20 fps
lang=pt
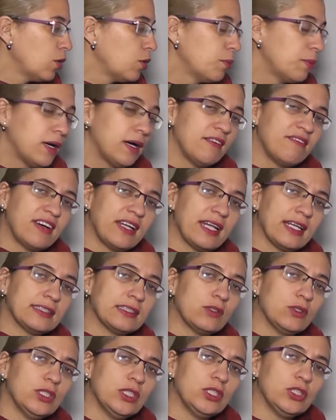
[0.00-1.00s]
uma
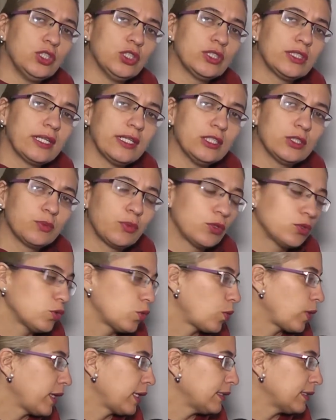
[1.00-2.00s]
variação de
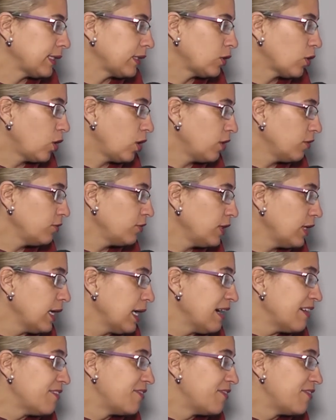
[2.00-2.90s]
3,49%.